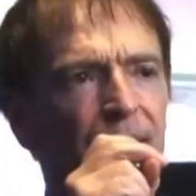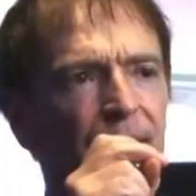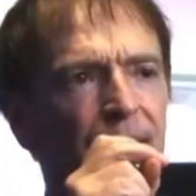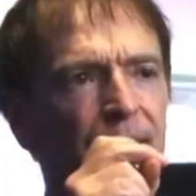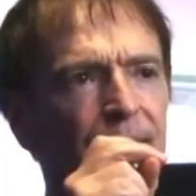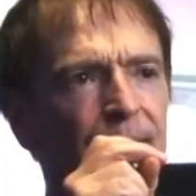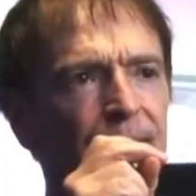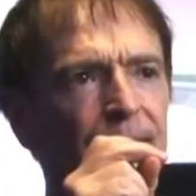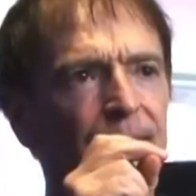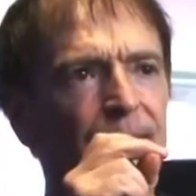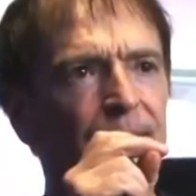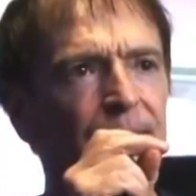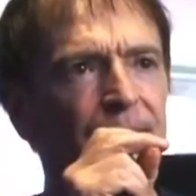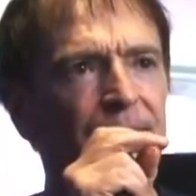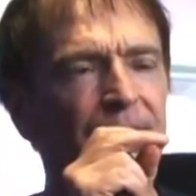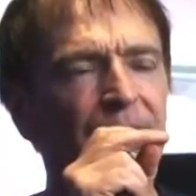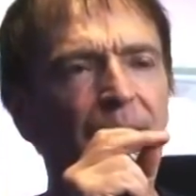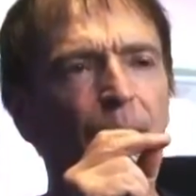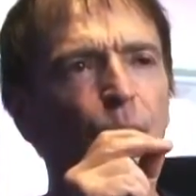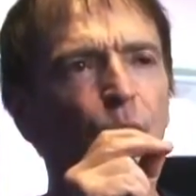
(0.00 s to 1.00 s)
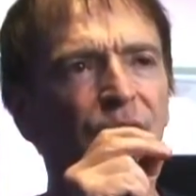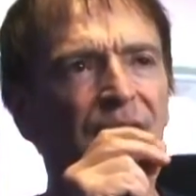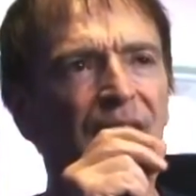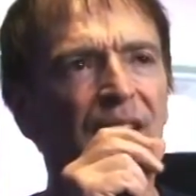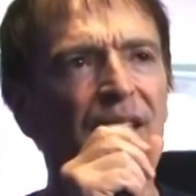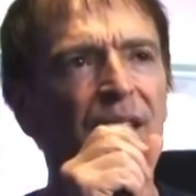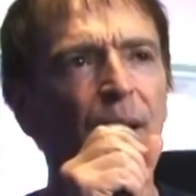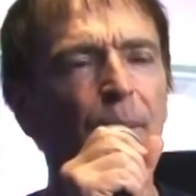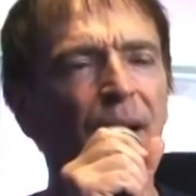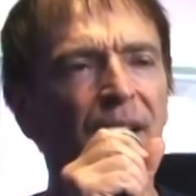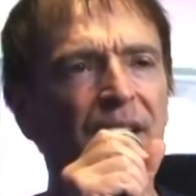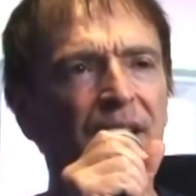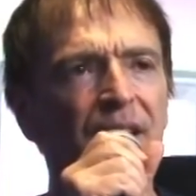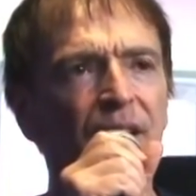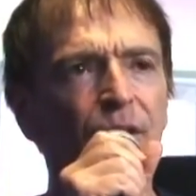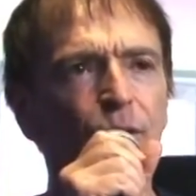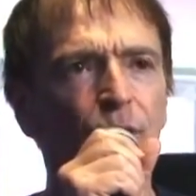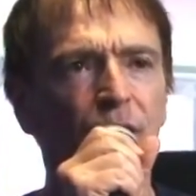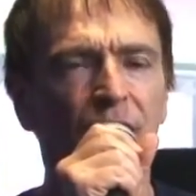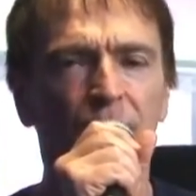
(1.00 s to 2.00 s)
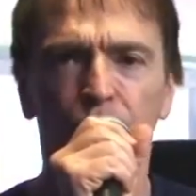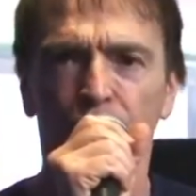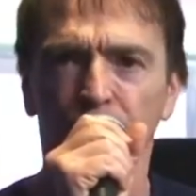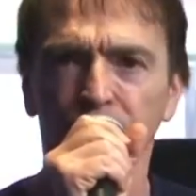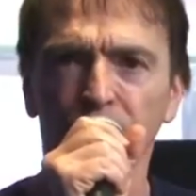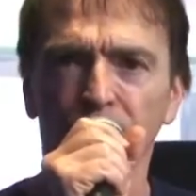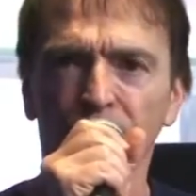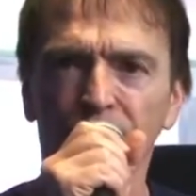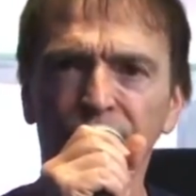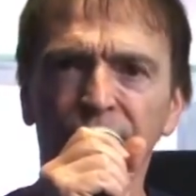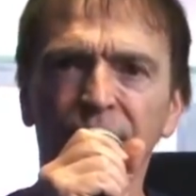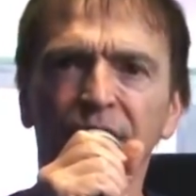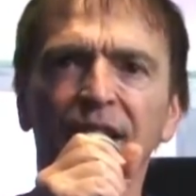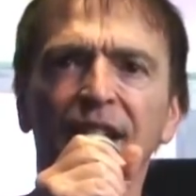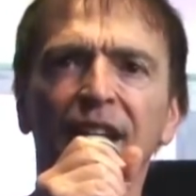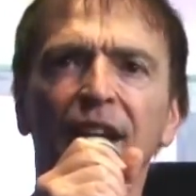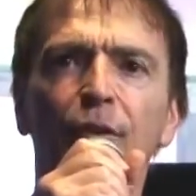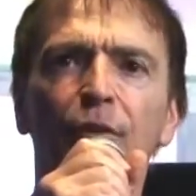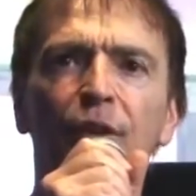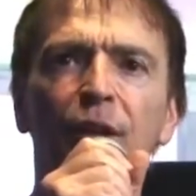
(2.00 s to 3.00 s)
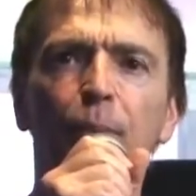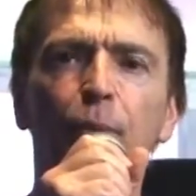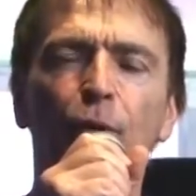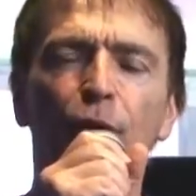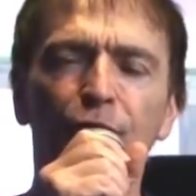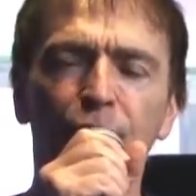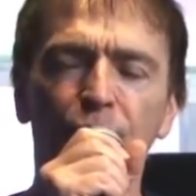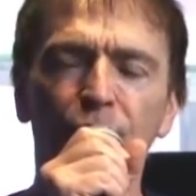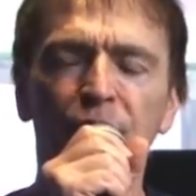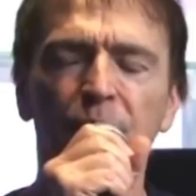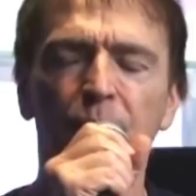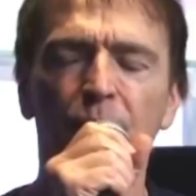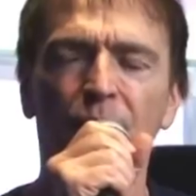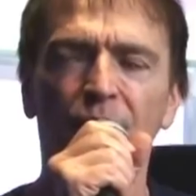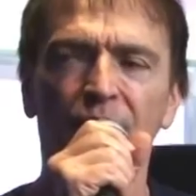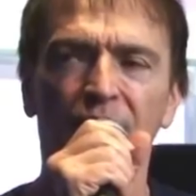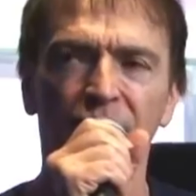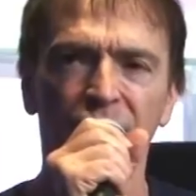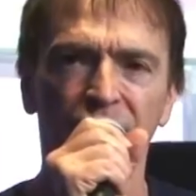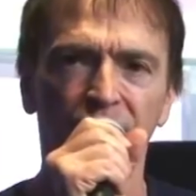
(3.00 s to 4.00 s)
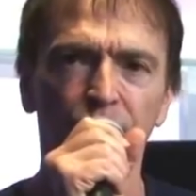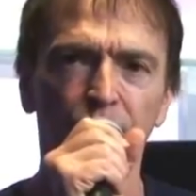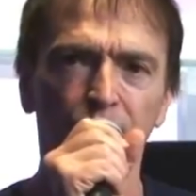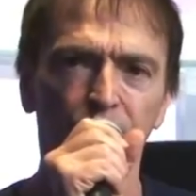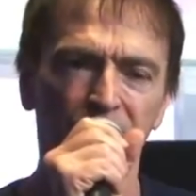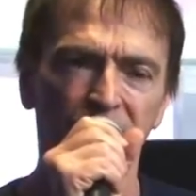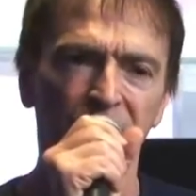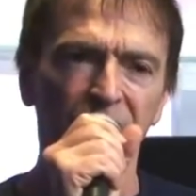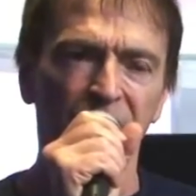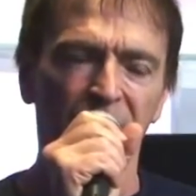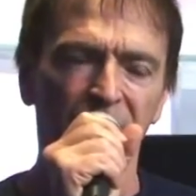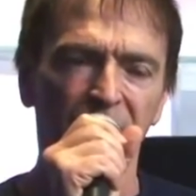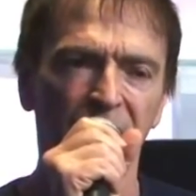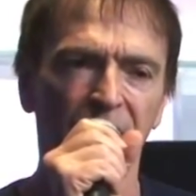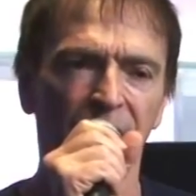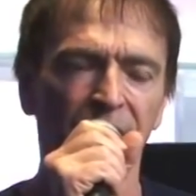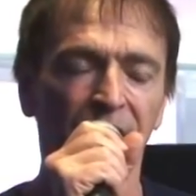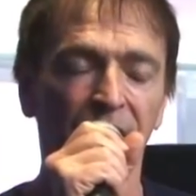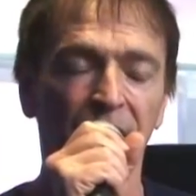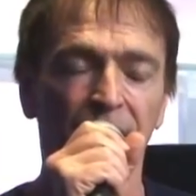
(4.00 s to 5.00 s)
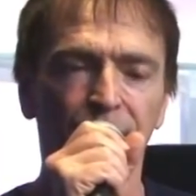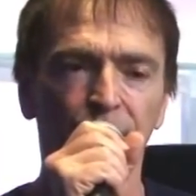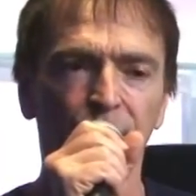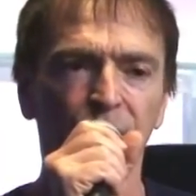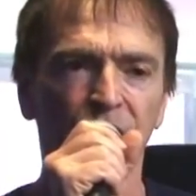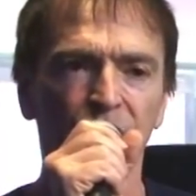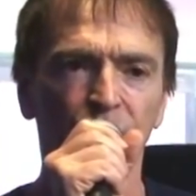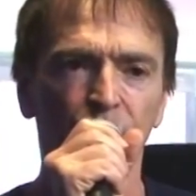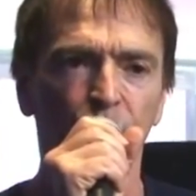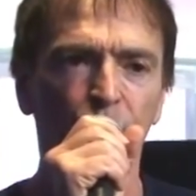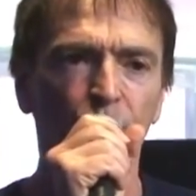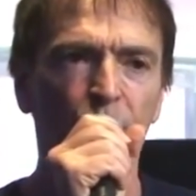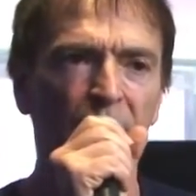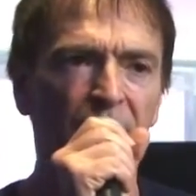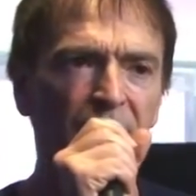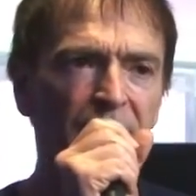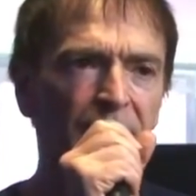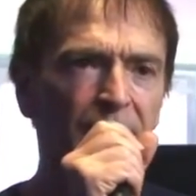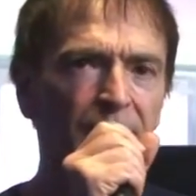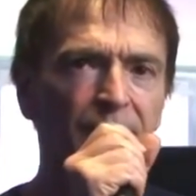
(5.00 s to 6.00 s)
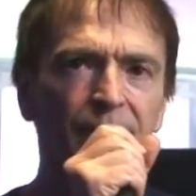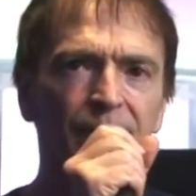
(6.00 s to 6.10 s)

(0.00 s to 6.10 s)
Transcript: euh, c'est d'abord cette thématique de la non-violence dans laquelle on est profondément engagé depuis des années avec la Fondation Oumagne,